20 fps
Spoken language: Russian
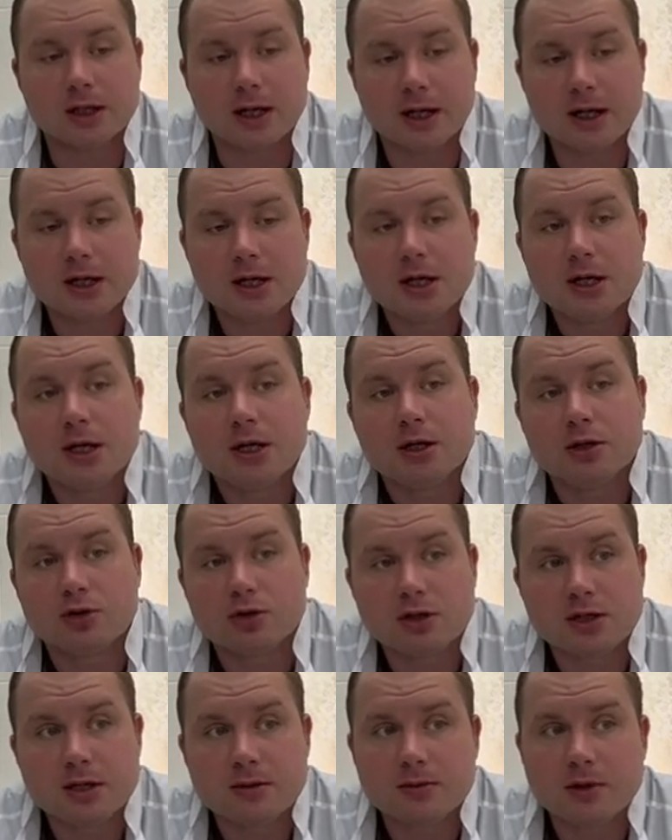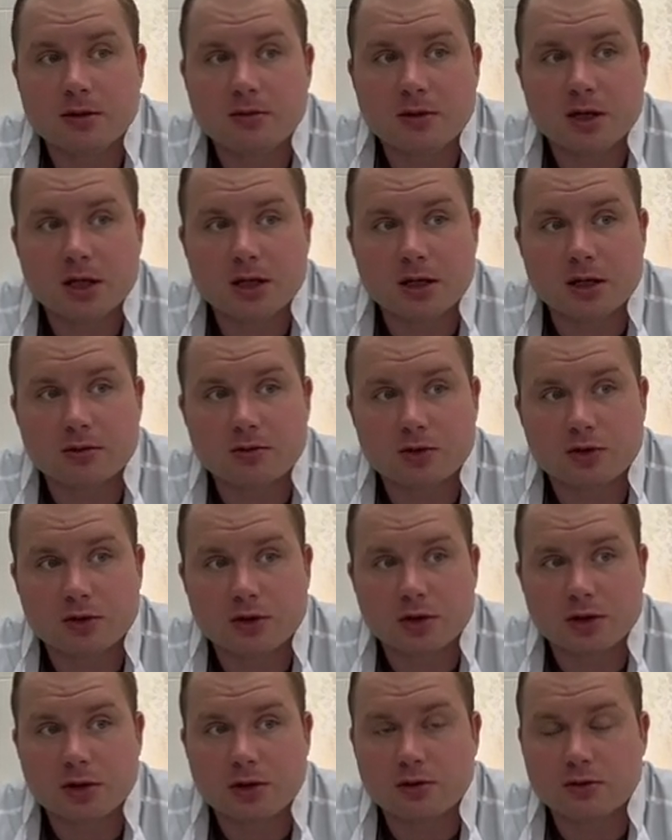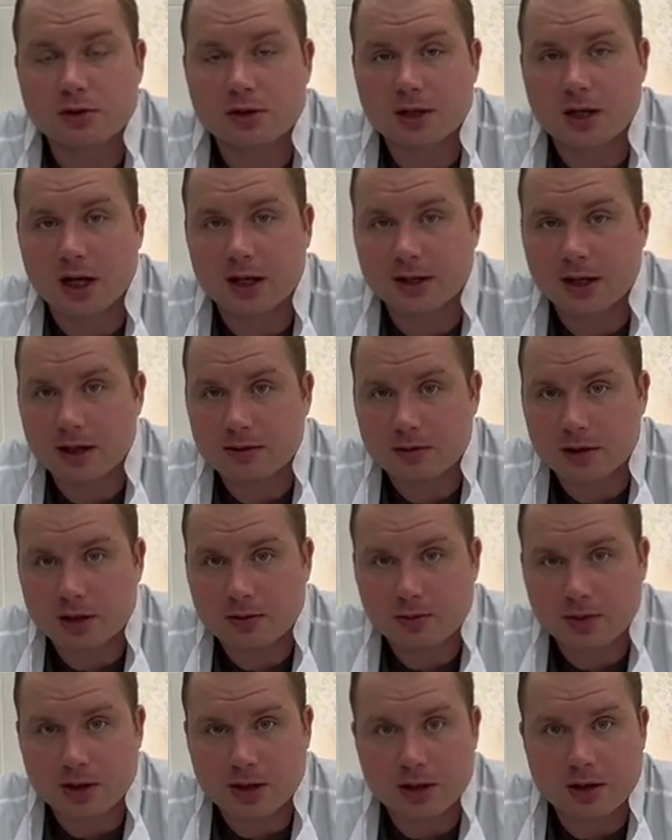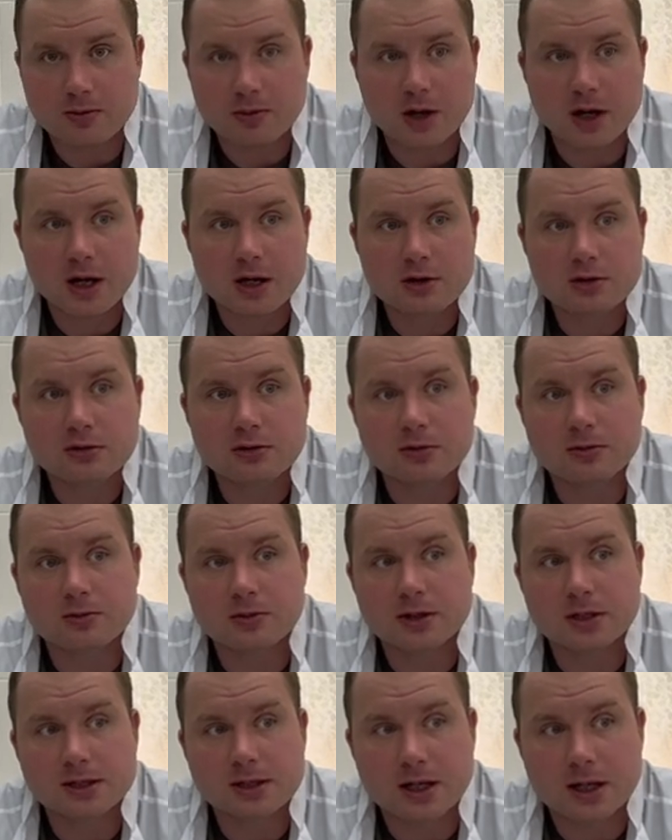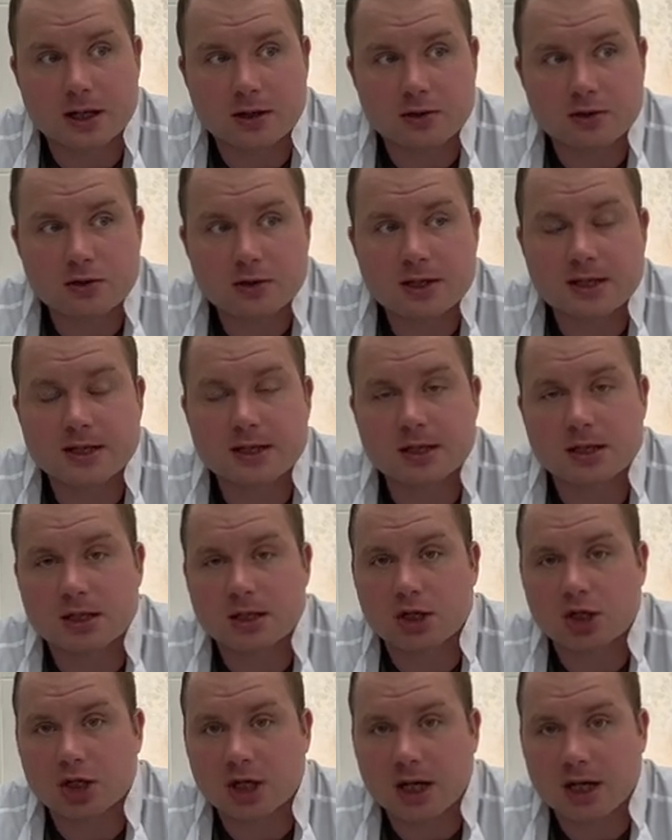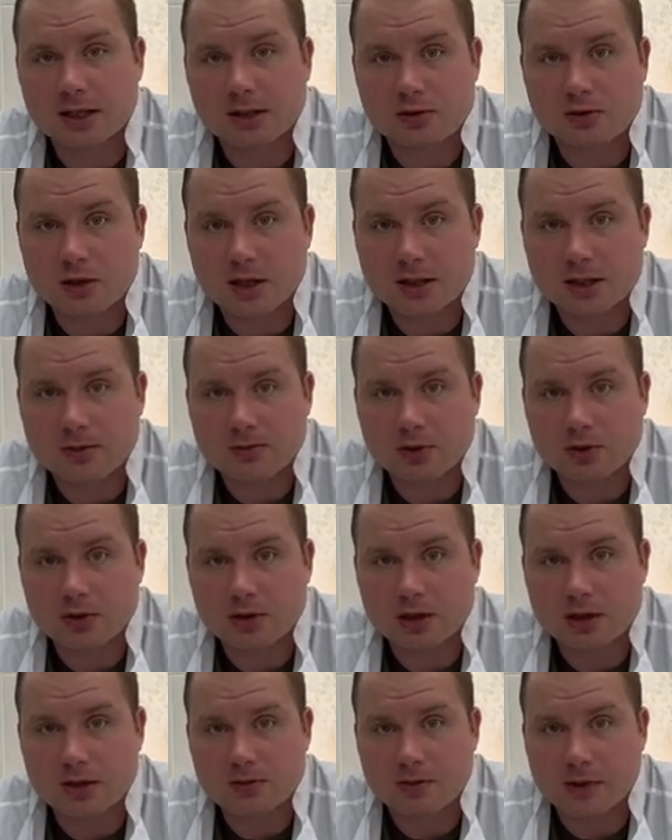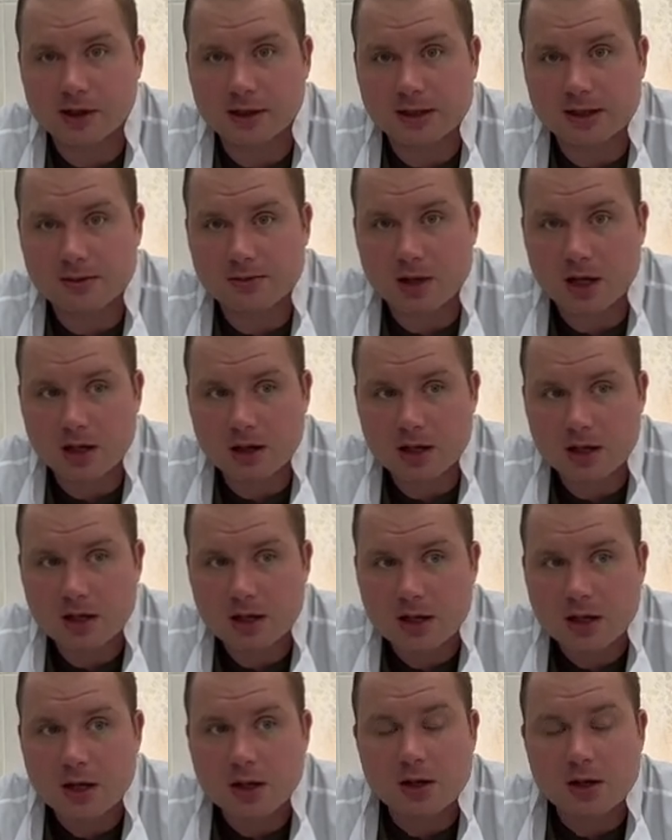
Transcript: да, но, тем не менее, многие люди годами их принимают и признаются, и сейчас у нас многие спортсмены,